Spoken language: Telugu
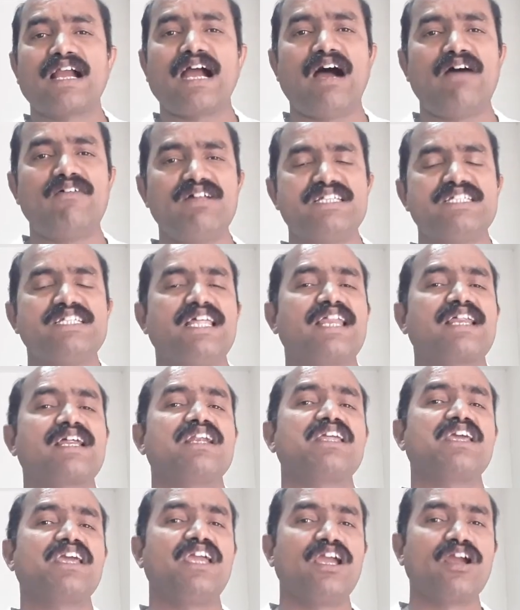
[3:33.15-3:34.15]
కావాల్సిన
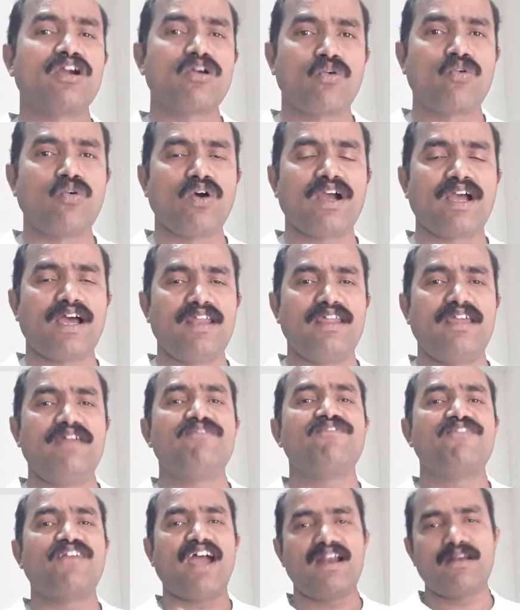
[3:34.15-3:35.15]
కంటే ఎక్కువగానే
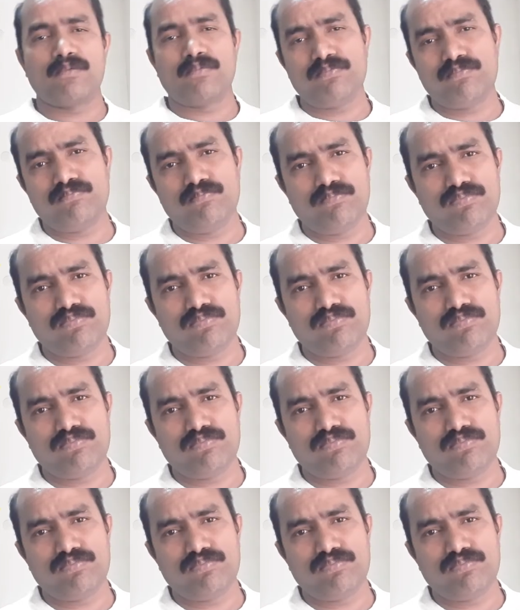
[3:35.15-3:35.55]
ఫ్యాట్